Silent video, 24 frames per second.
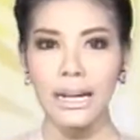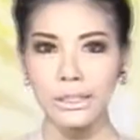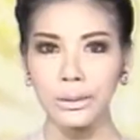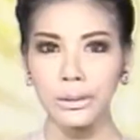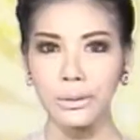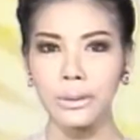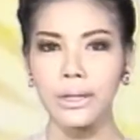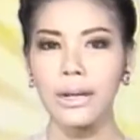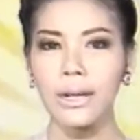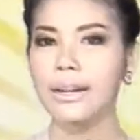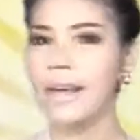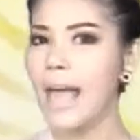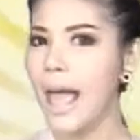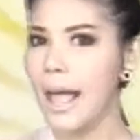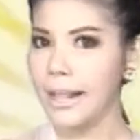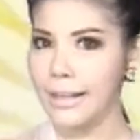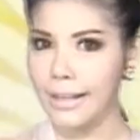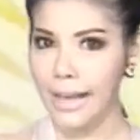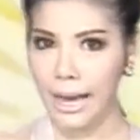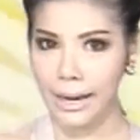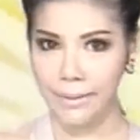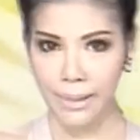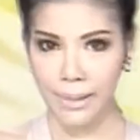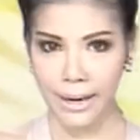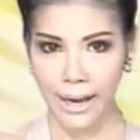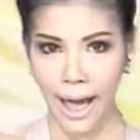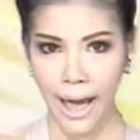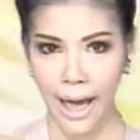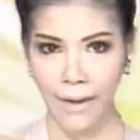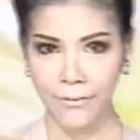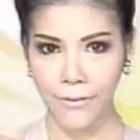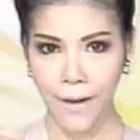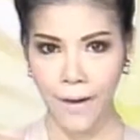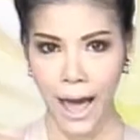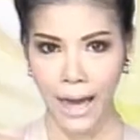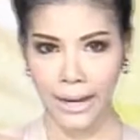สุดเกิดเหตุใหญ่ไม่คาดฝัน
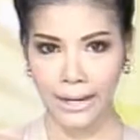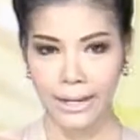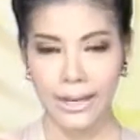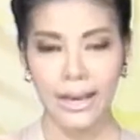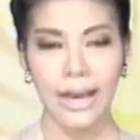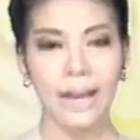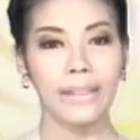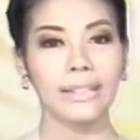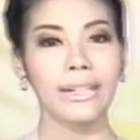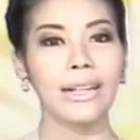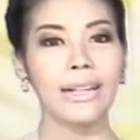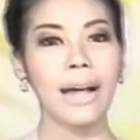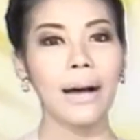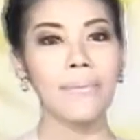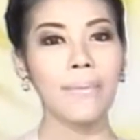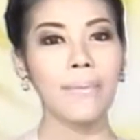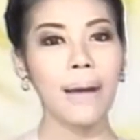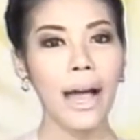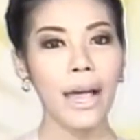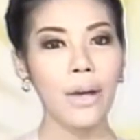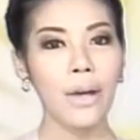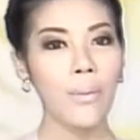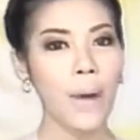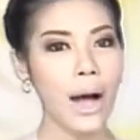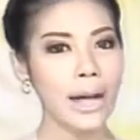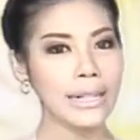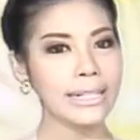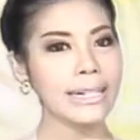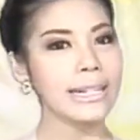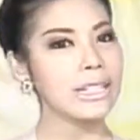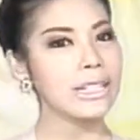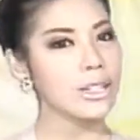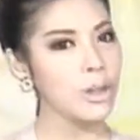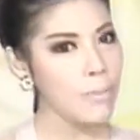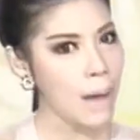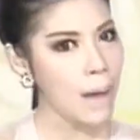ที่ทำให้ว่าที่เจ้า
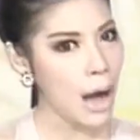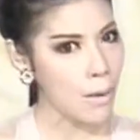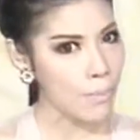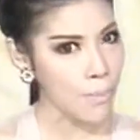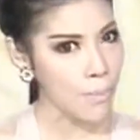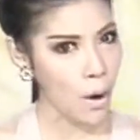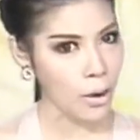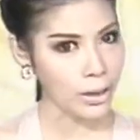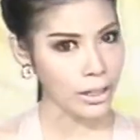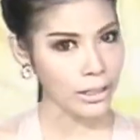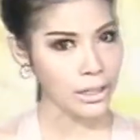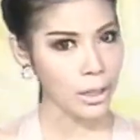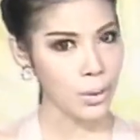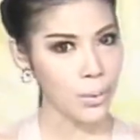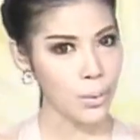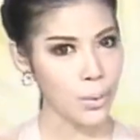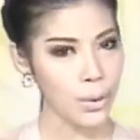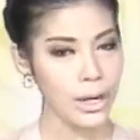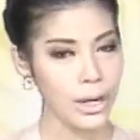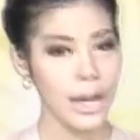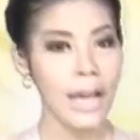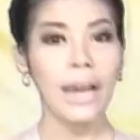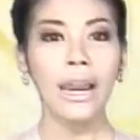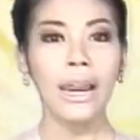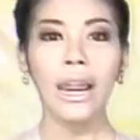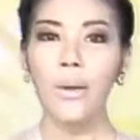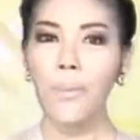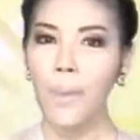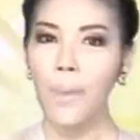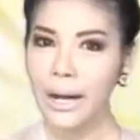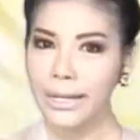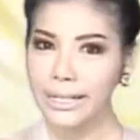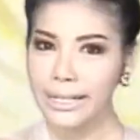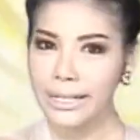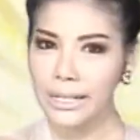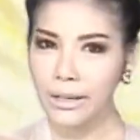บ่าวปอนัทวุฒิและว่าที่
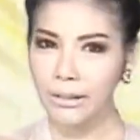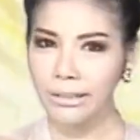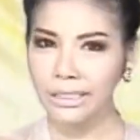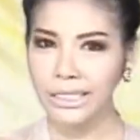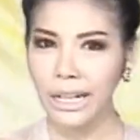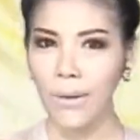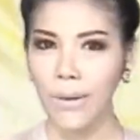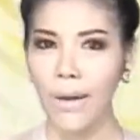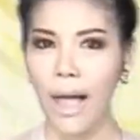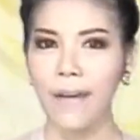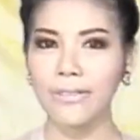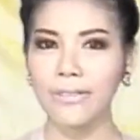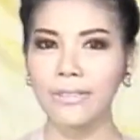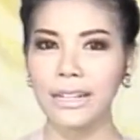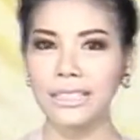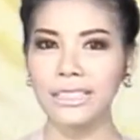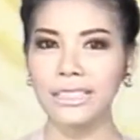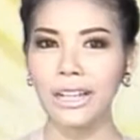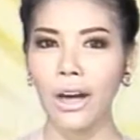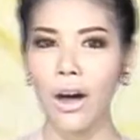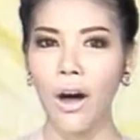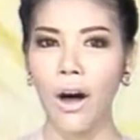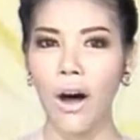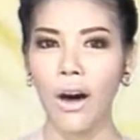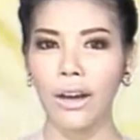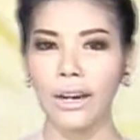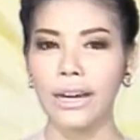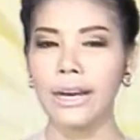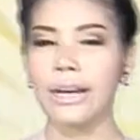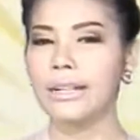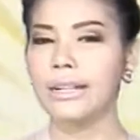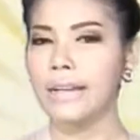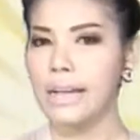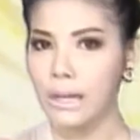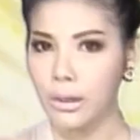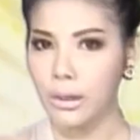เจ้าสาวแอฟทักษอ่อน ได้
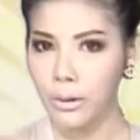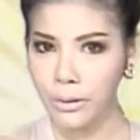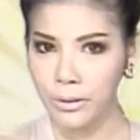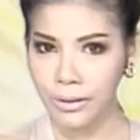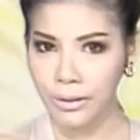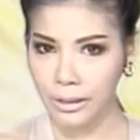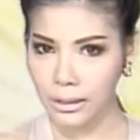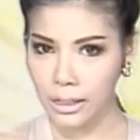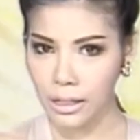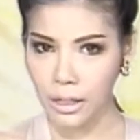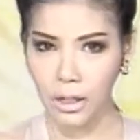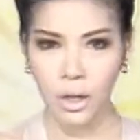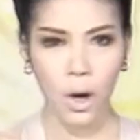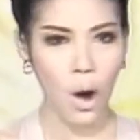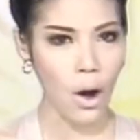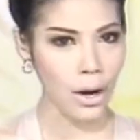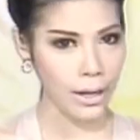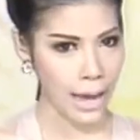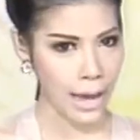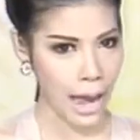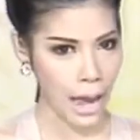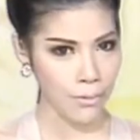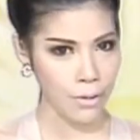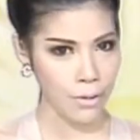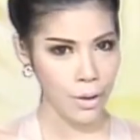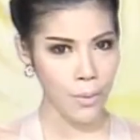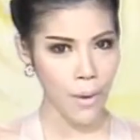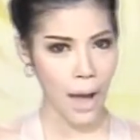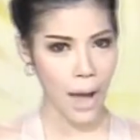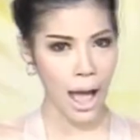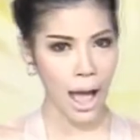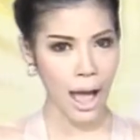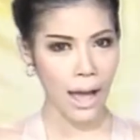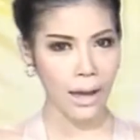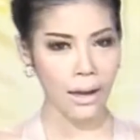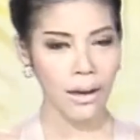ลุ้นระทึกก่อนงานวิวา
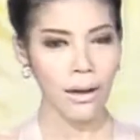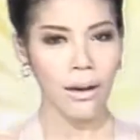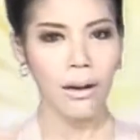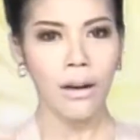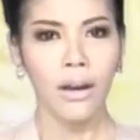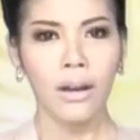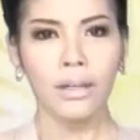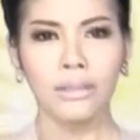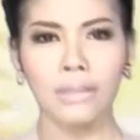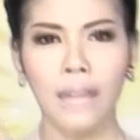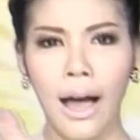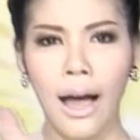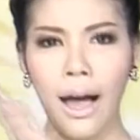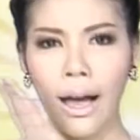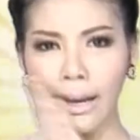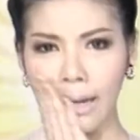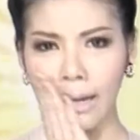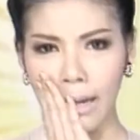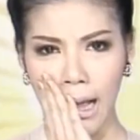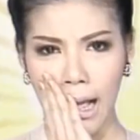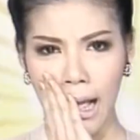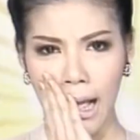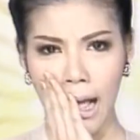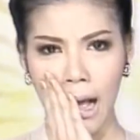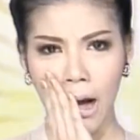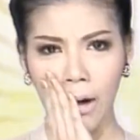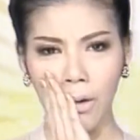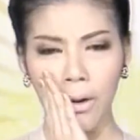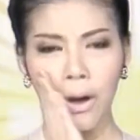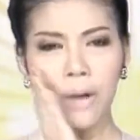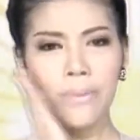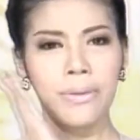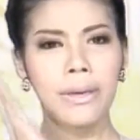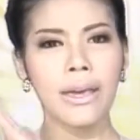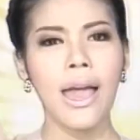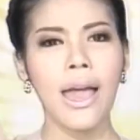ตายแล้วพี่
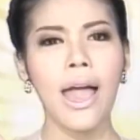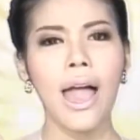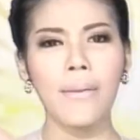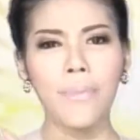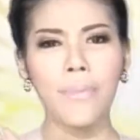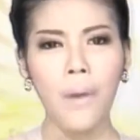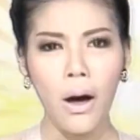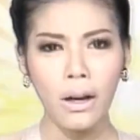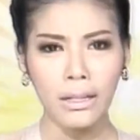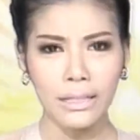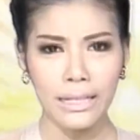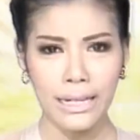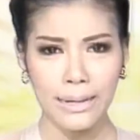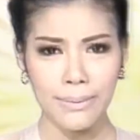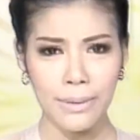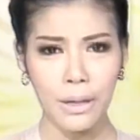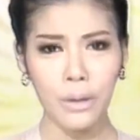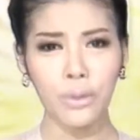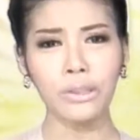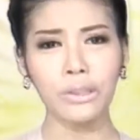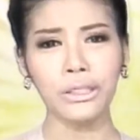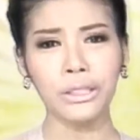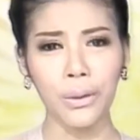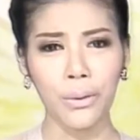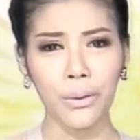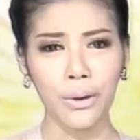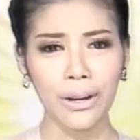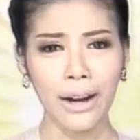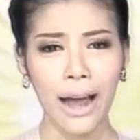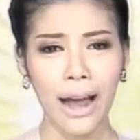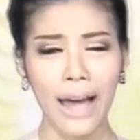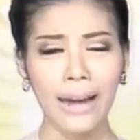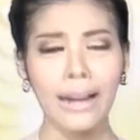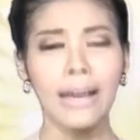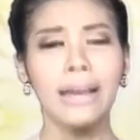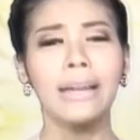เอพรทิพย์และคุณสงกรานต์
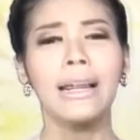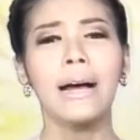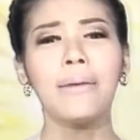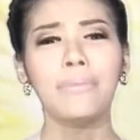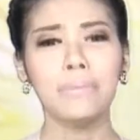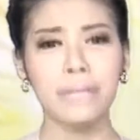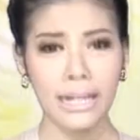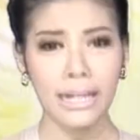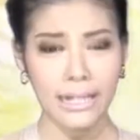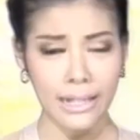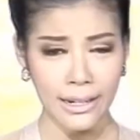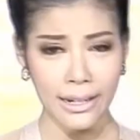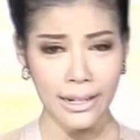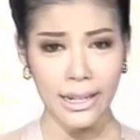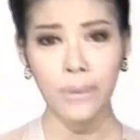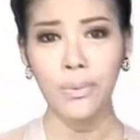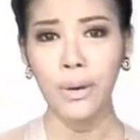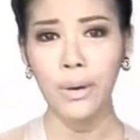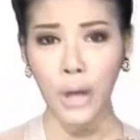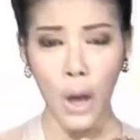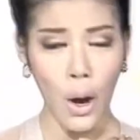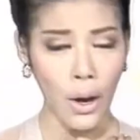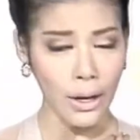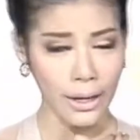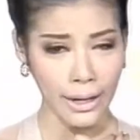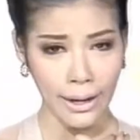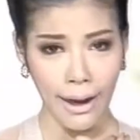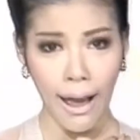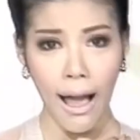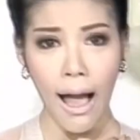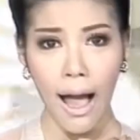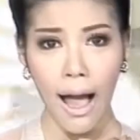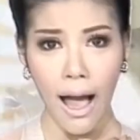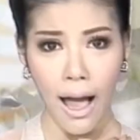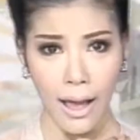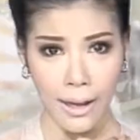ทำใจดีๆไว้ก่อนนะคะ